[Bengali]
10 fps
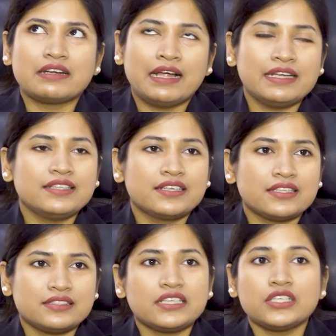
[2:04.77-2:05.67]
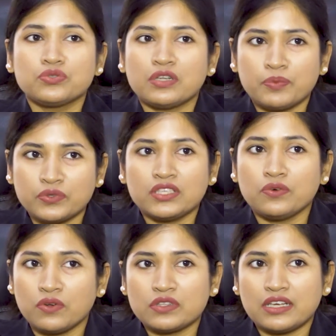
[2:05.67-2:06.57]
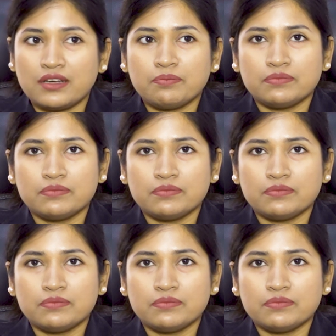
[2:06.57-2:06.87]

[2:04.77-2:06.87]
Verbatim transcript: নারীদের ক্ষেত্রে কিছুটা প্রতিকূলতা